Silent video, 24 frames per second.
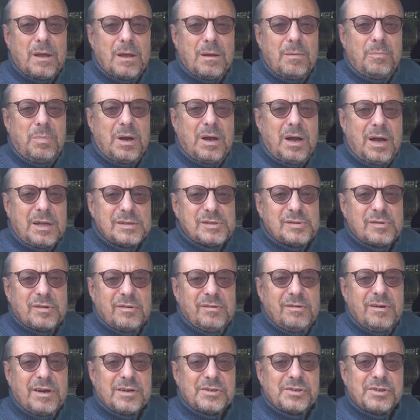богатство
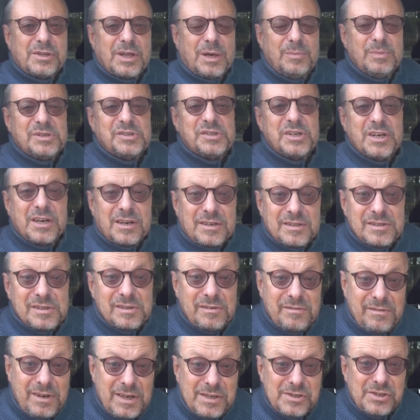ваше, там и
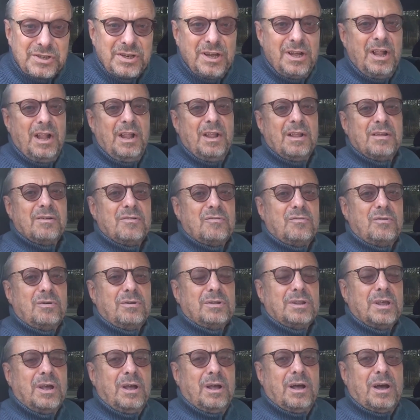сердце ваше.
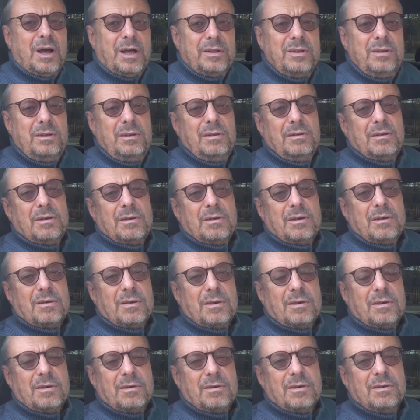Вот. Они
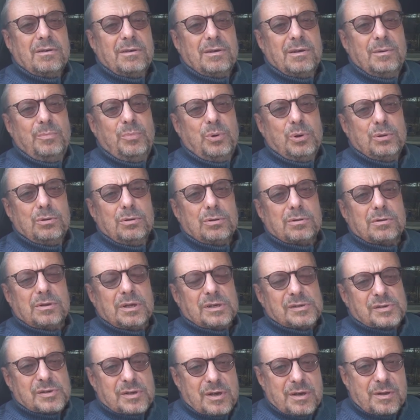э, и будут,
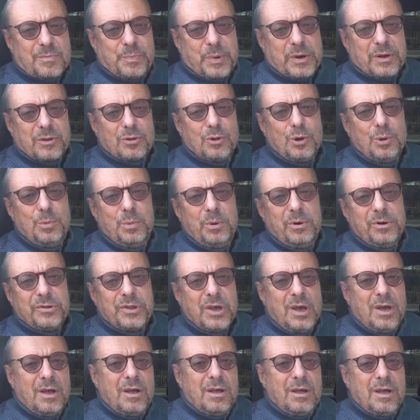так сказать, придумывать
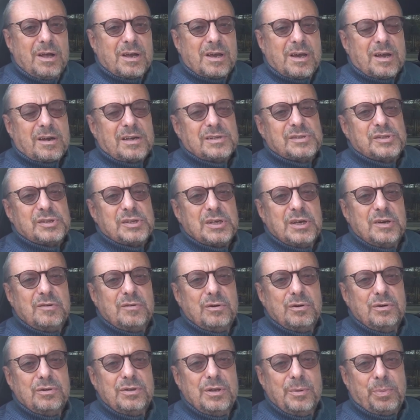э,
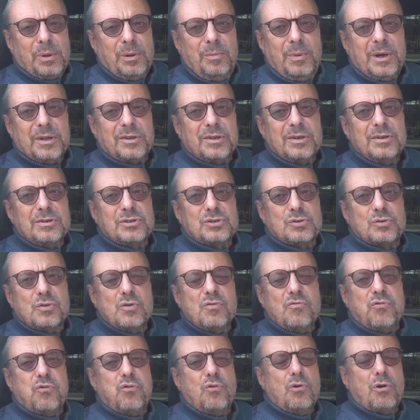красивую
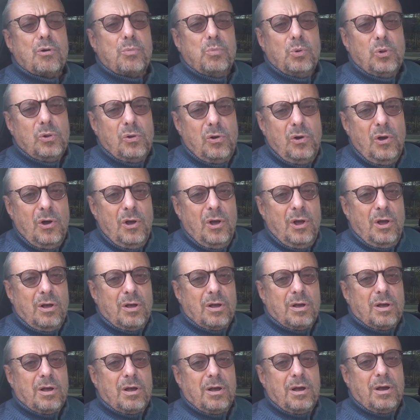дипломатическую формулу
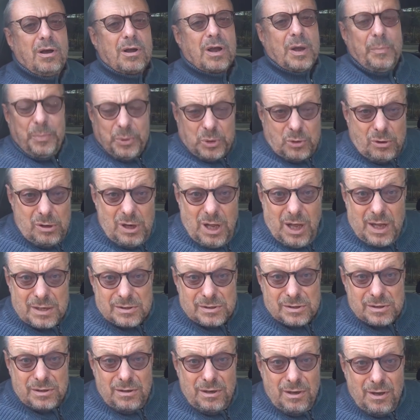э,
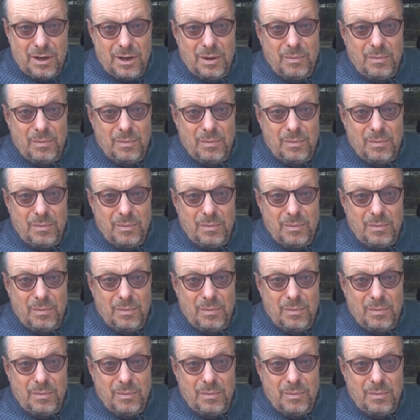капитуляции